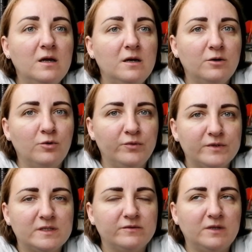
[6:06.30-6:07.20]
кофе
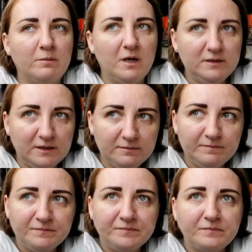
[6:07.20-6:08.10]
с автомата
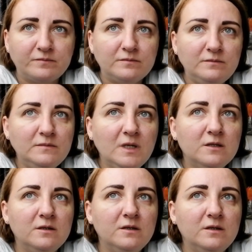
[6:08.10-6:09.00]

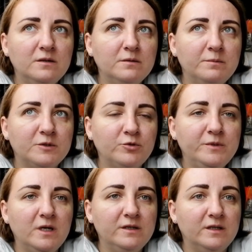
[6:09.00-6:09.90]
и потом
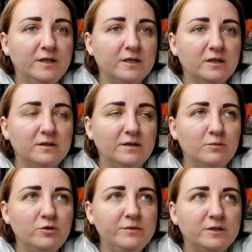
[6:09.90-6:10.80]
еле доехала
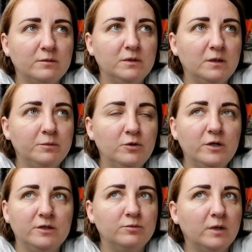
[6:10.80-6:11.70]
домой, мне так было плохо,
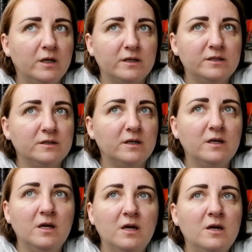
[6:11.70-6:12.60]
я думала, я где-то
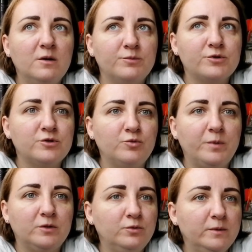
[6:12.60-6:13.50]
просто
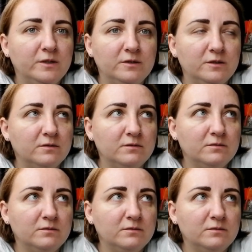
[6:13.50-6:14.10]
упаду, блин, и